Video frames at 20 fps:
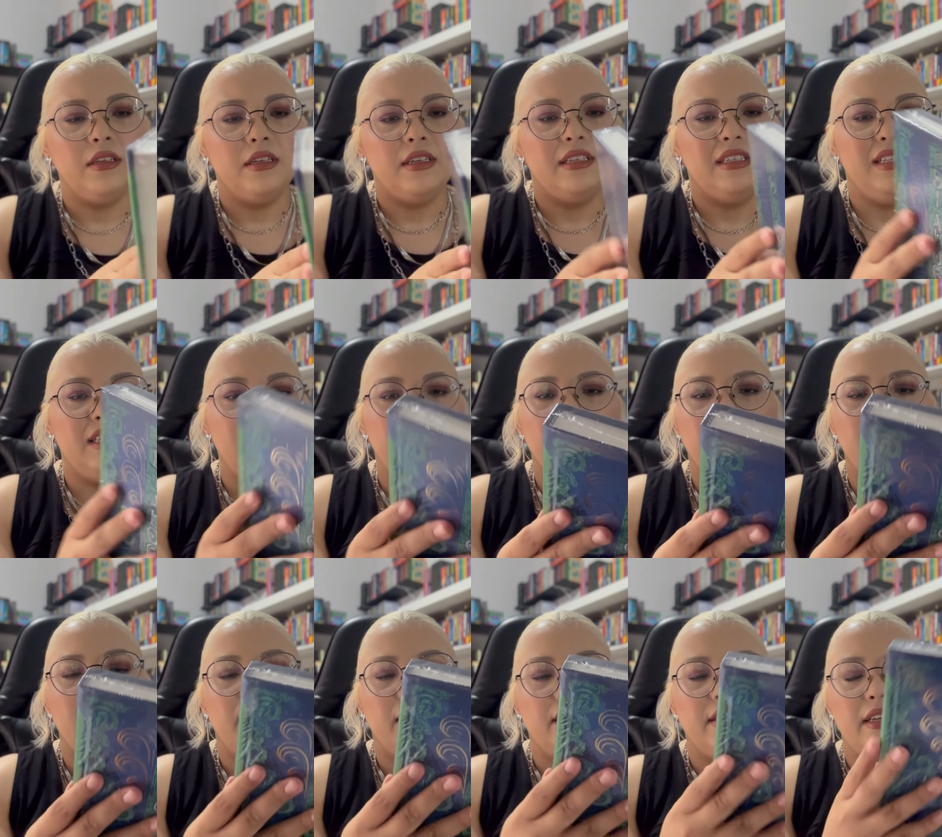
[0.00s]

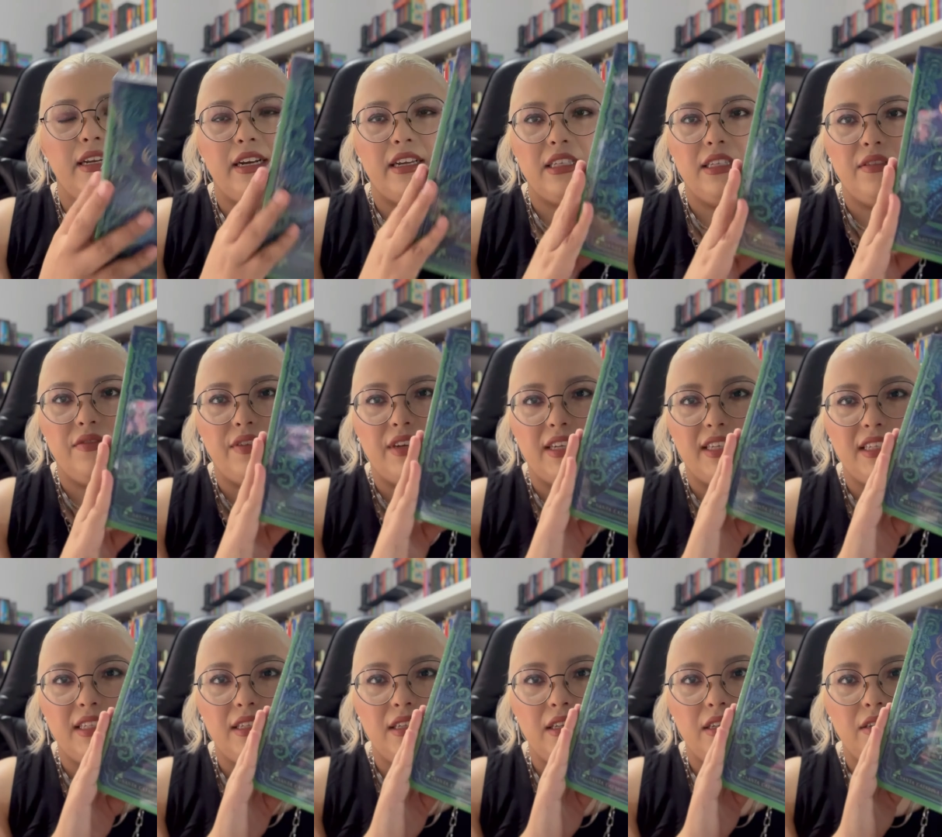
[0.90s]
Siena, será que se fala
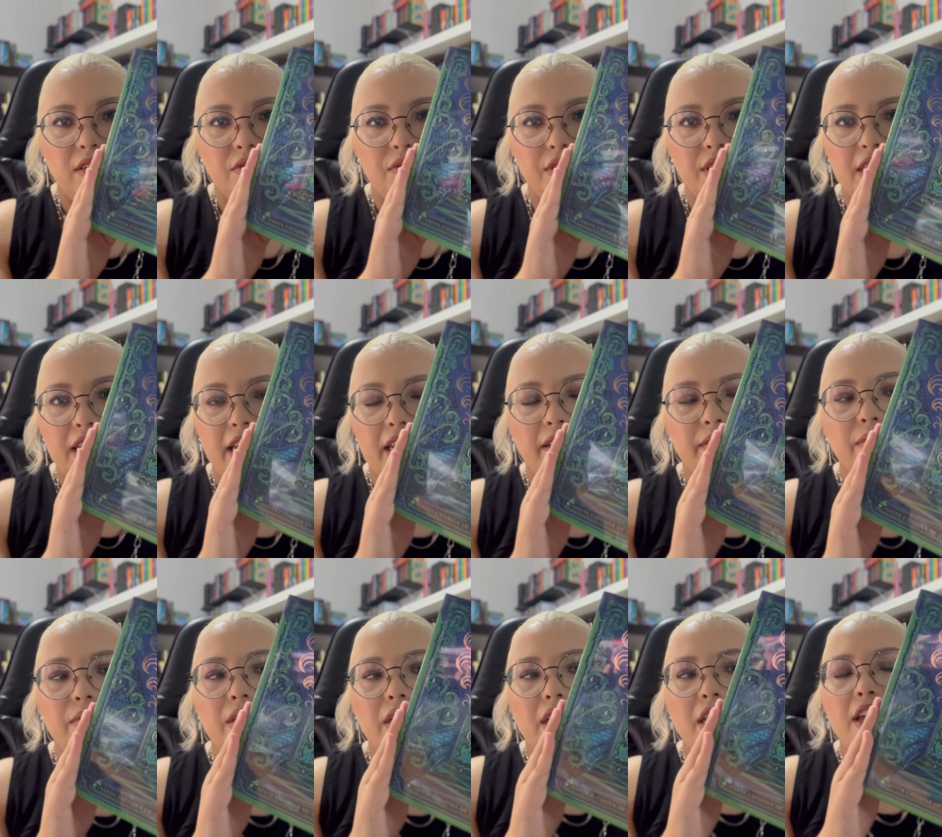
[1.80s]
assim? Não sei.
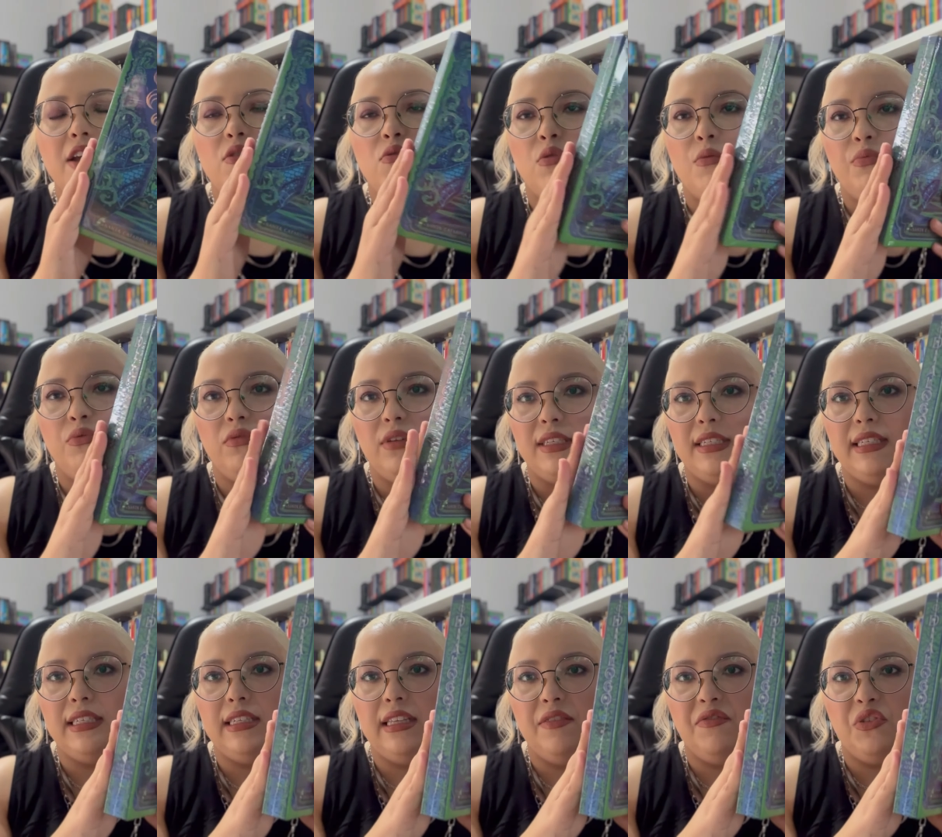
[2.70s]
Eu compro
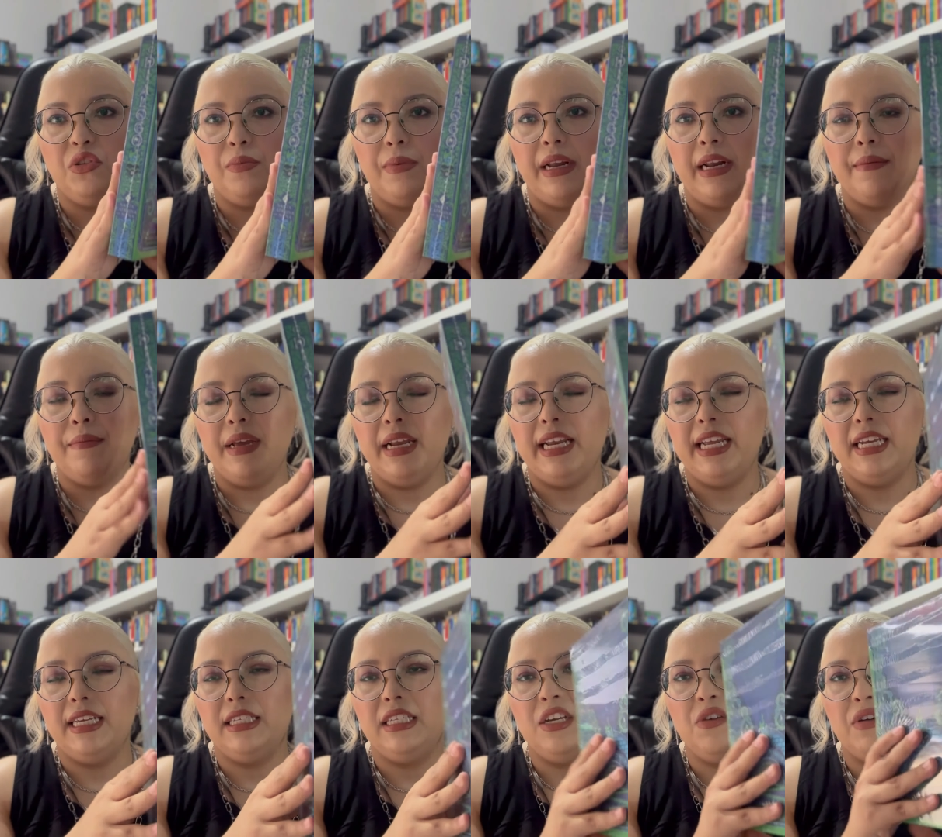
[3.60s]
esses livros pela
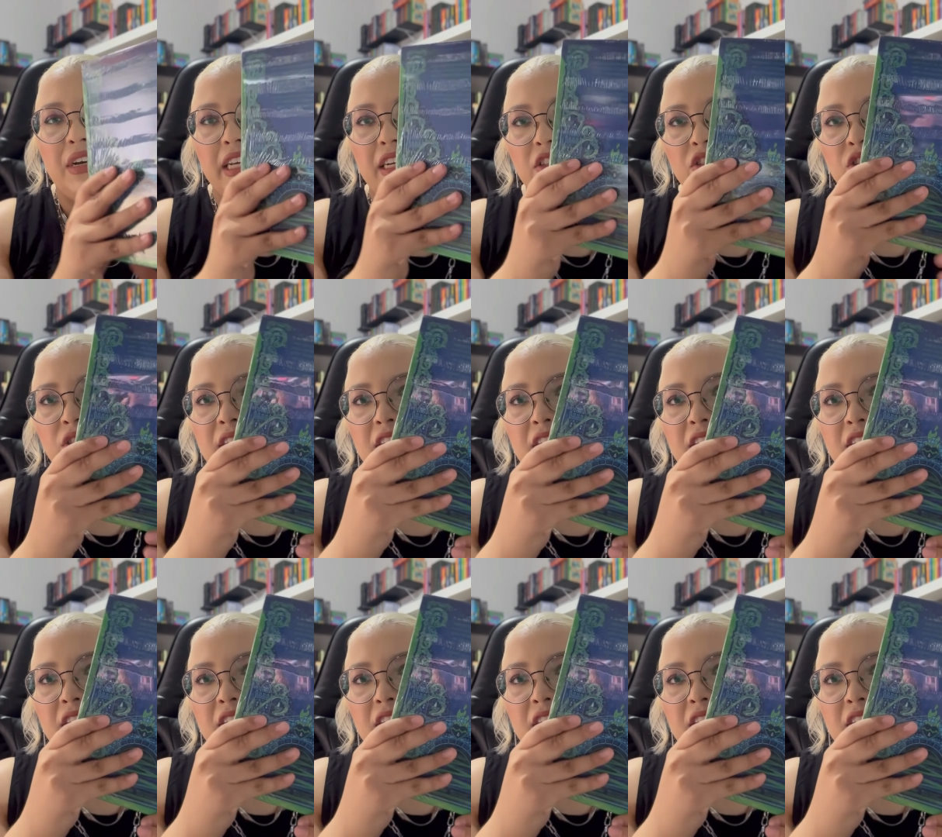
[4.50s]
beleza e eu acredito